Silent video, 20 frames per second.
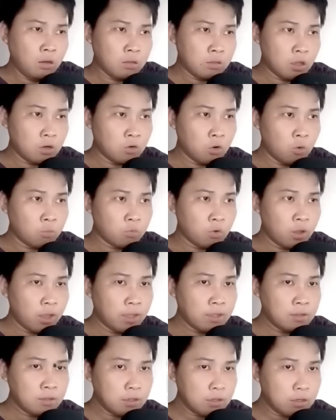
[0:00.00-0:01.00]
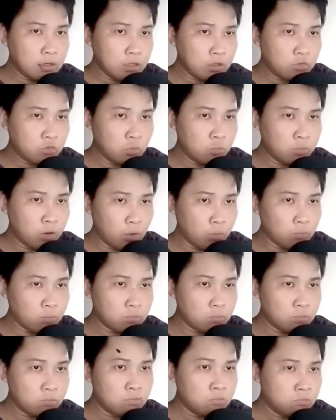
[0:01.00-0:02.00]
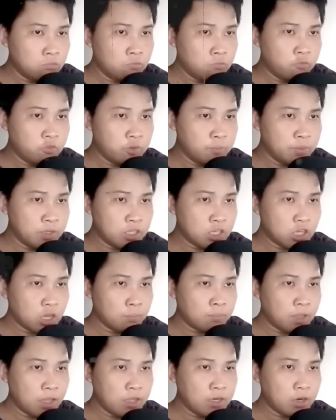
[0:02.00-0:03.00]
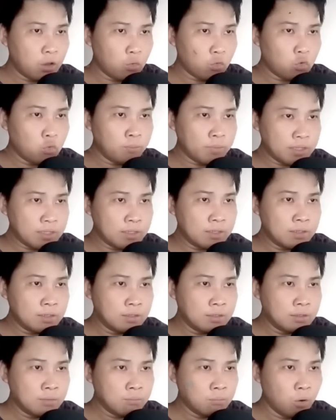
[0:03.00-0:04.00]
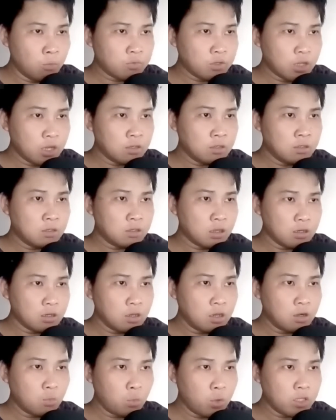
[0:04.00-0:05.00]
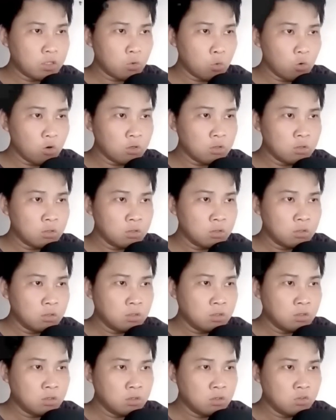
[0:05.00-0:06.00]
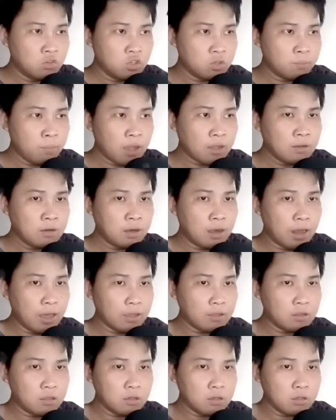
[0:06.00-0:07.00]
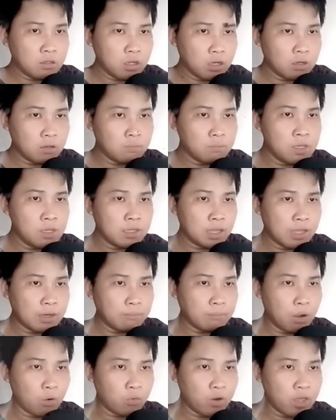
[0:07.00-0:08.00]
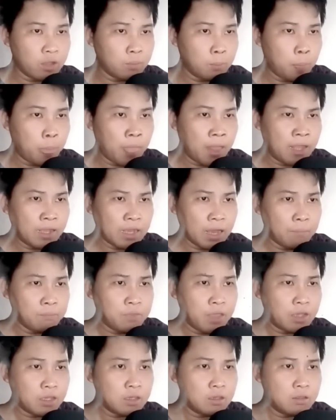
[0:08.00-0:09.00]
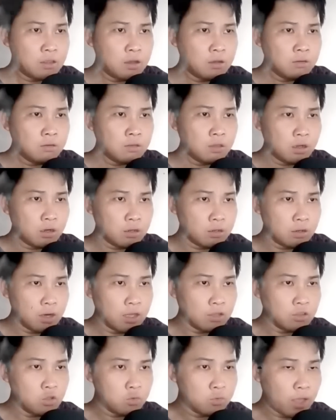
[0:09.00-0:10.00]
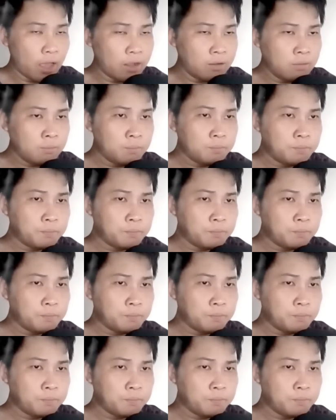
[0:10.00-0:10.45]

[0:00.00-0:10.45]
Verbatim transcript: Thần hồn của hắn kịch liệt rung động. Viên Minh chỉ cảm thấy đầu của mình một trận trời đất quay cuồng, trước mắt lại từng trận biến thành màu đen, cảm giác ý thức dần đang tiêu tán.